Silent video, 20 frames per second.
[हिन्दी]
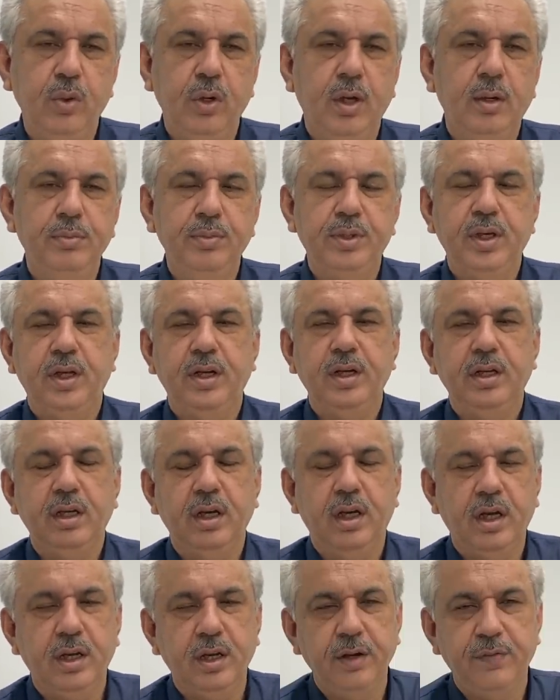हूं आम शहरी
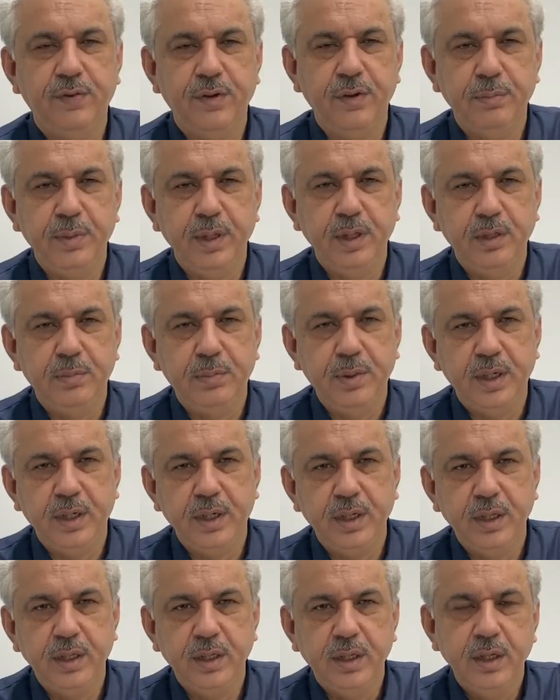आरिफ हमीद
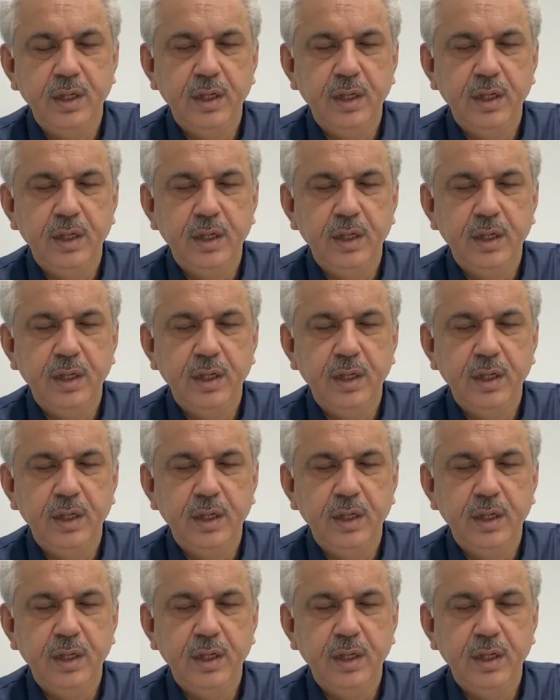भट्टी